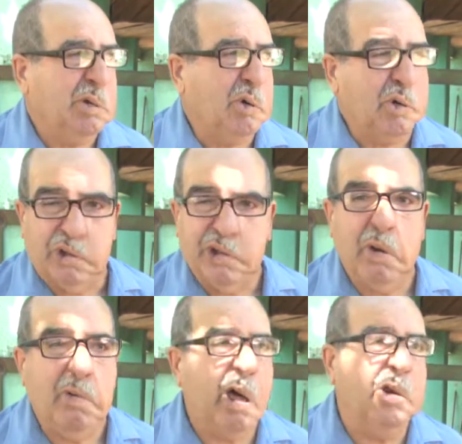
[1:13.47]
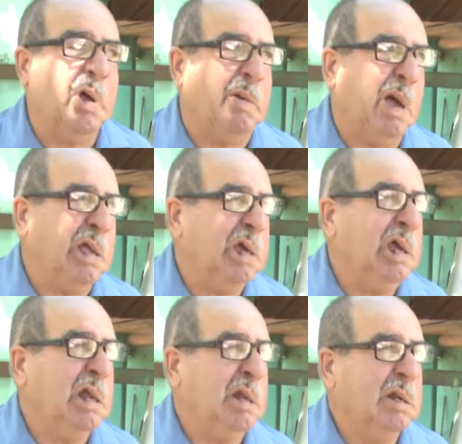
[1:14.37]
conocido el barrio,
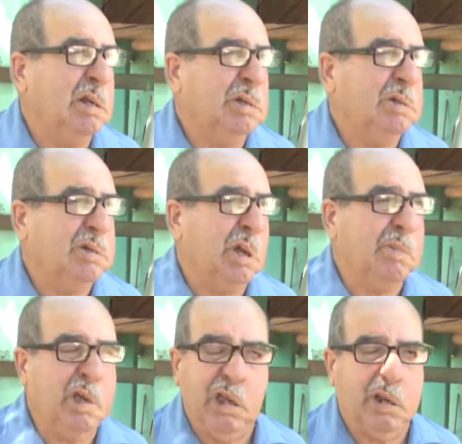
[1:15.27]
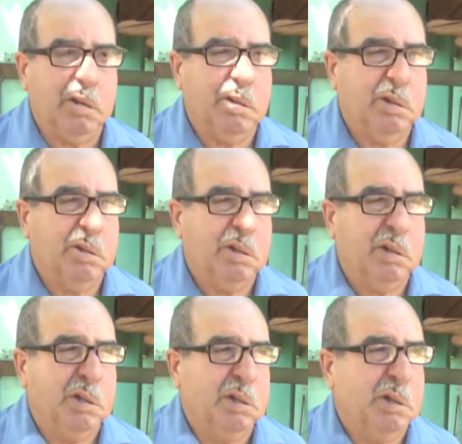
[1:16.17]
albañil también.
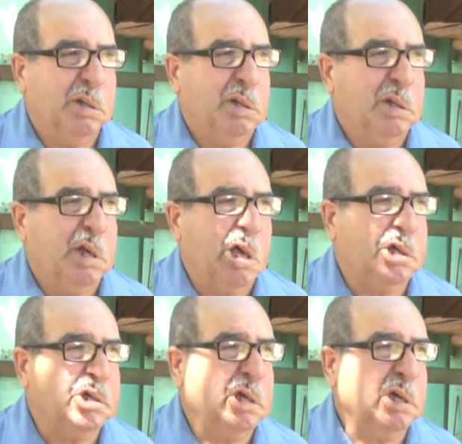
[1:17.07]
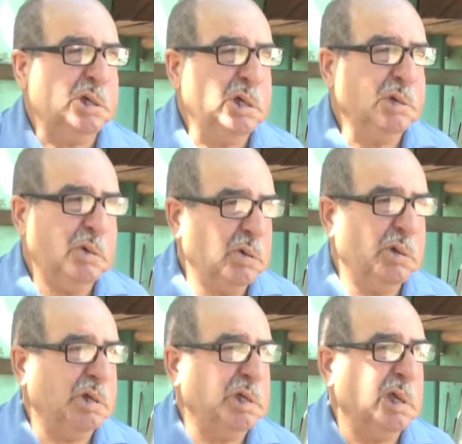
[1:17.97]
Así que sí, yo lo
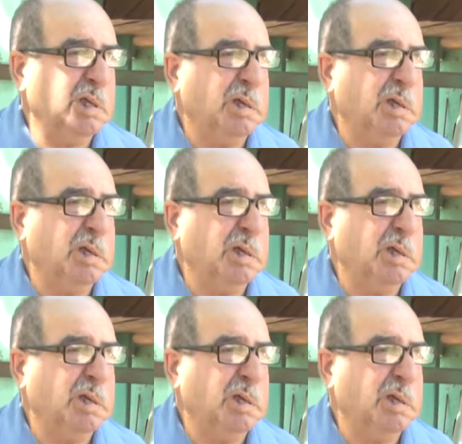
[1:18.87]
conocía.